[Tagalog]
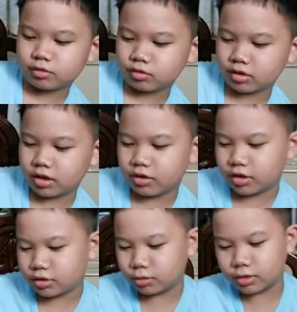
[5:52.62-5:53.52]
kung ano
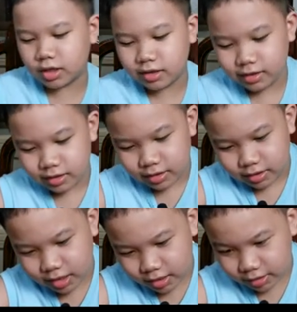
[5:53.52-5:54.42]
yung tsura.
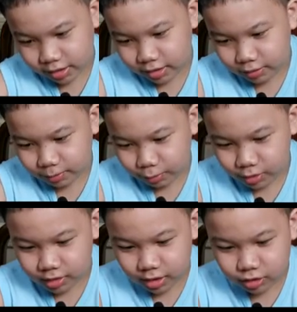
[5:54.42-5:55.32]
Yan, yan yung
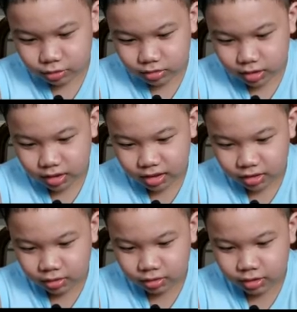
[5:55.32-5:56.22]
pool na itsura na
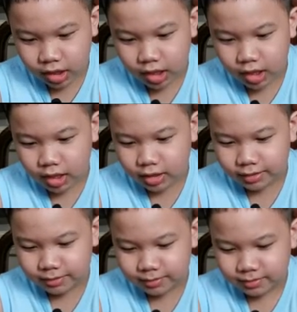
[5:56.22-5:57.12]
ano, ng
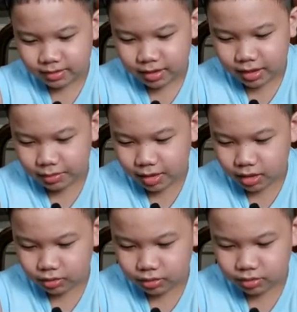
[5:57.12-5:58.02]

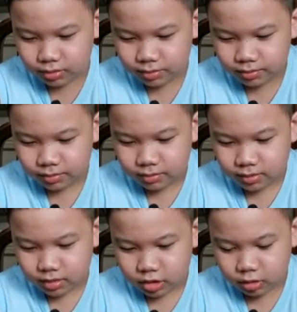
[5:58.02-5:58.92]
ginawa ko.
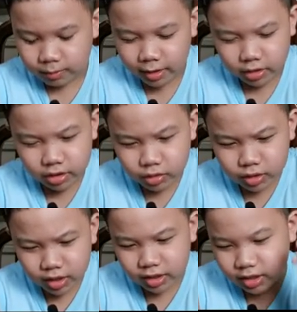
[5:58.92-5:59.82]
So, meron ako
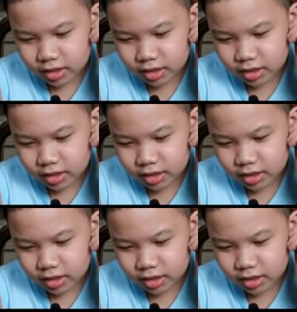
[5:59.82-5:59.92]
kanina